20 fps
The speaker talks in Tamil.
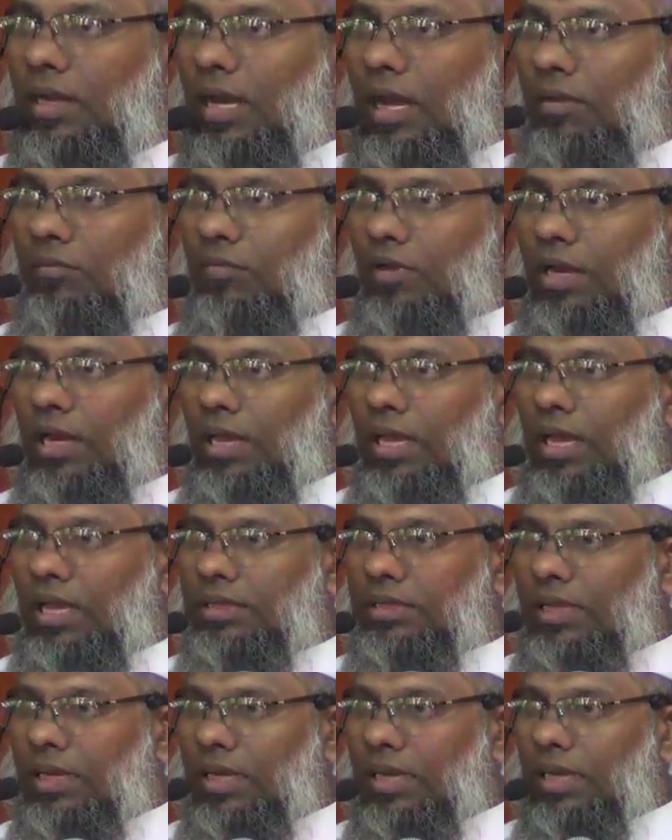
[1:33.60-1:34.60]
நாம்
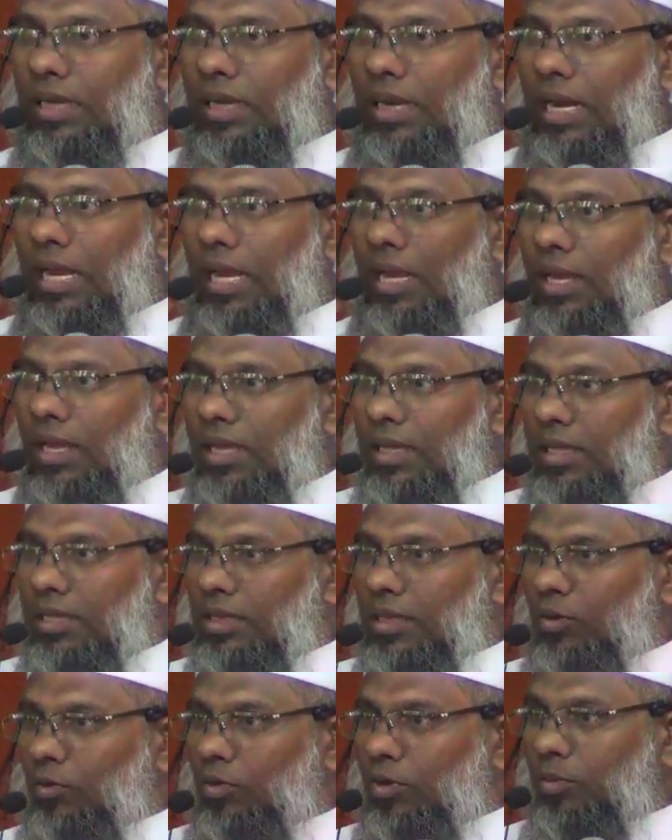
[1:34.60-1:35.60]
வெளியே தெரிகின்ற
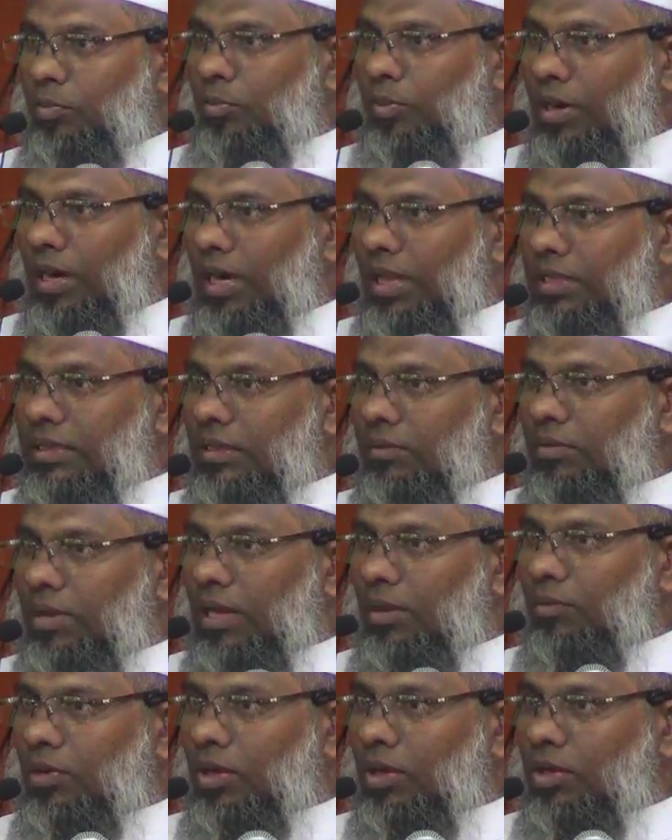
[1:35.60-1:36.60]
இந்த உறுப்புகளை
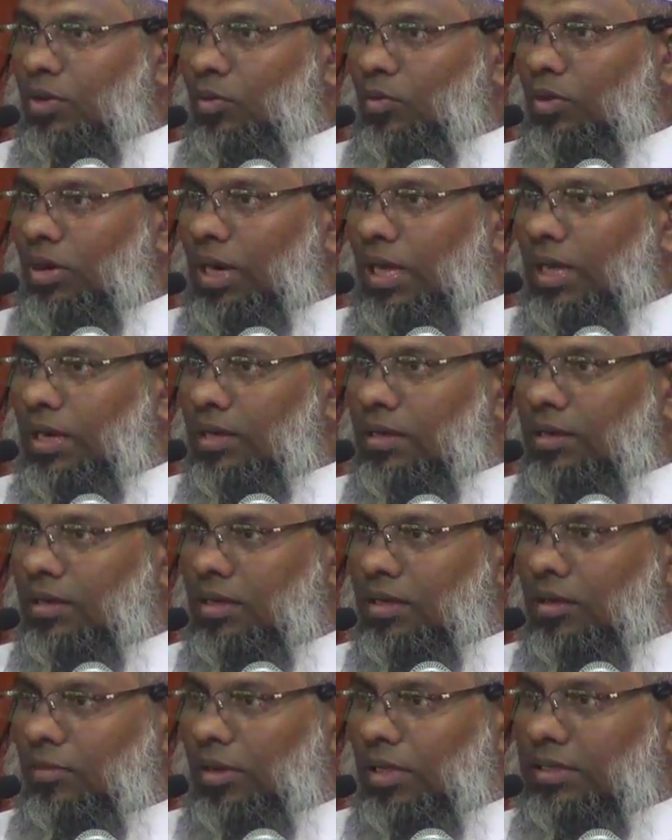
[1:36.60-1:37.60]
தவிர அவனுக்கு உள்ளால்
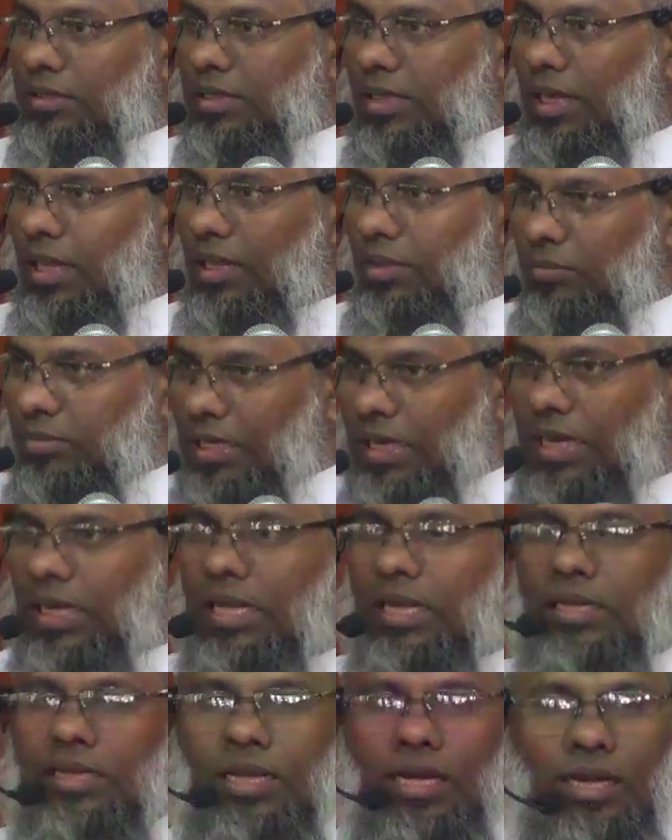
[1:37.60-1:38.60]
இருக்கும் அத்தனையும்
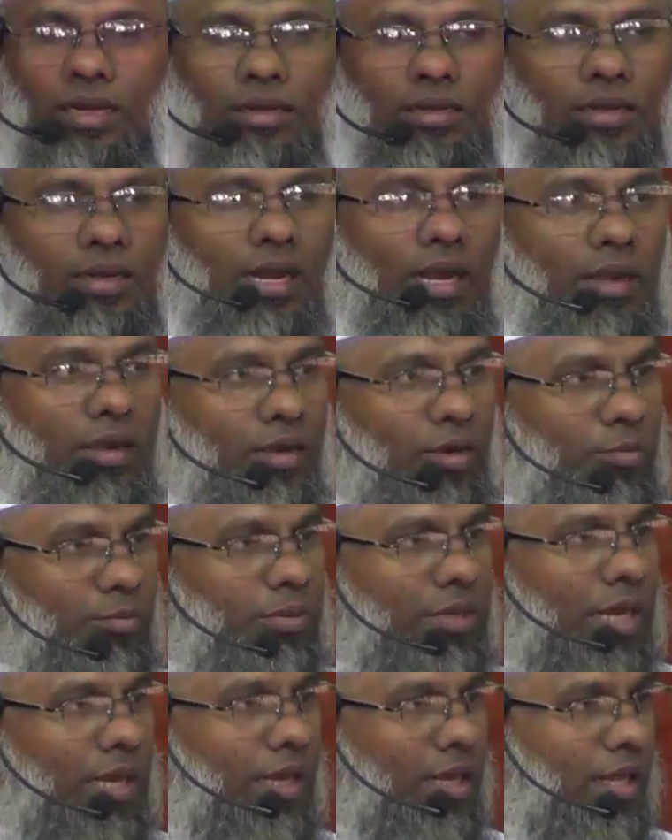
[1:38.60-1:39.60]
தண்ணீர் தான்
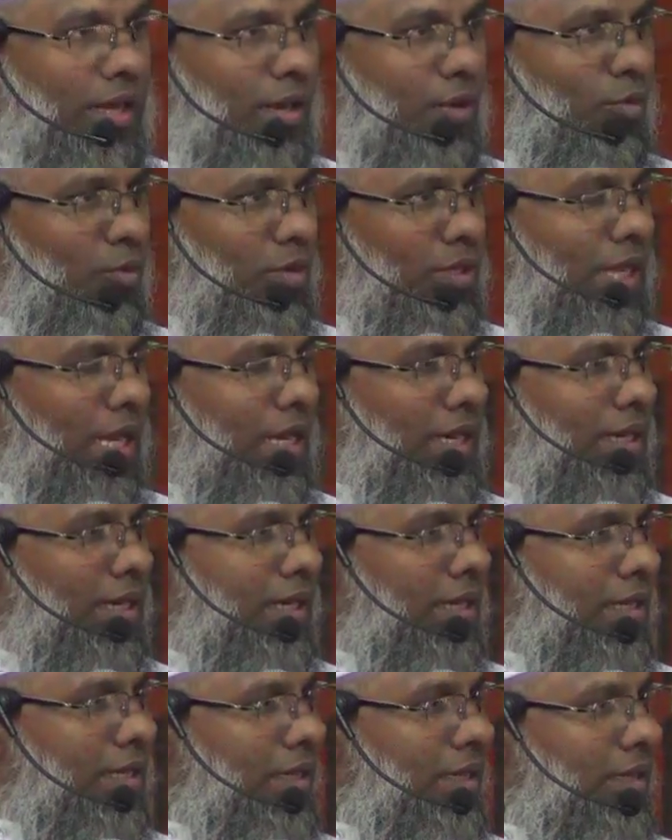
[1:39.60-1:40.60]
கண்ணும் தண்ணீரின்
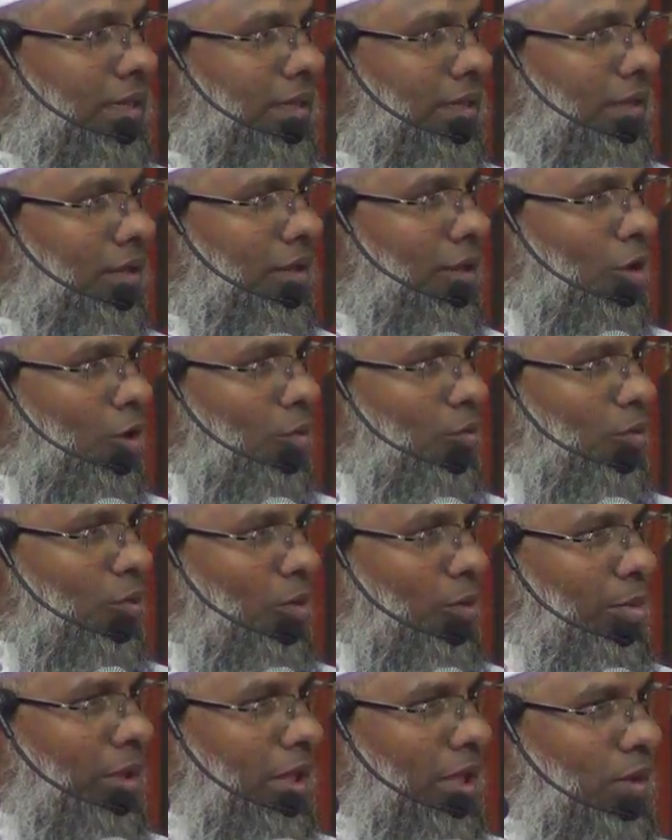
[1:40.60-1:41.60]
உள்தான் இருக்கின்றது
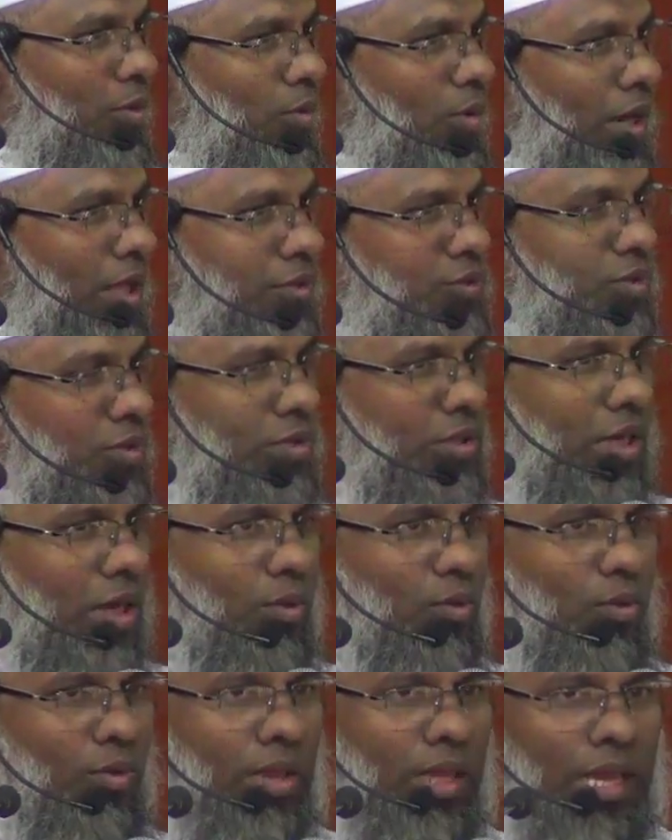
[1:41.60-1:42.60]
பூமியின் உள்ளே
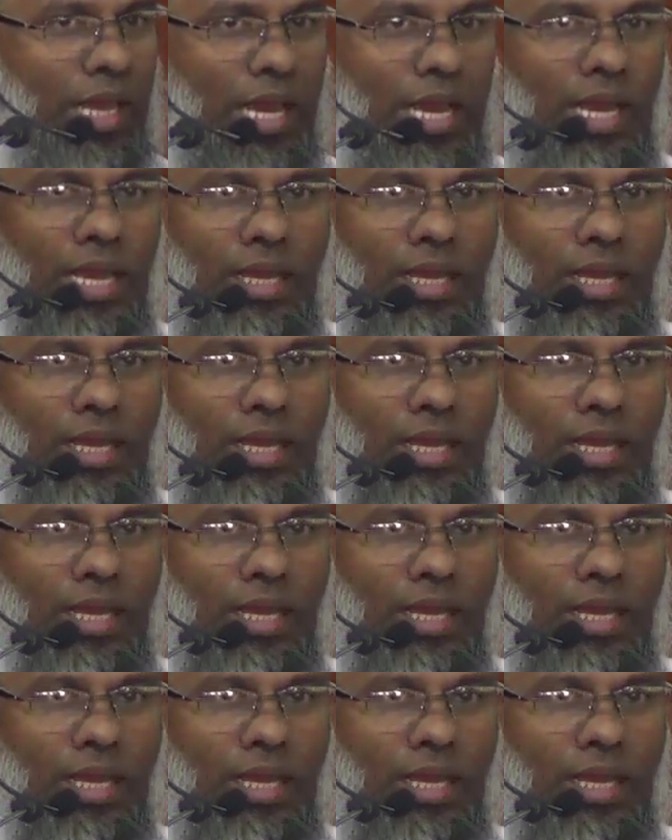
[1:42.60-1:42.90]
சுற்றக்கூடிய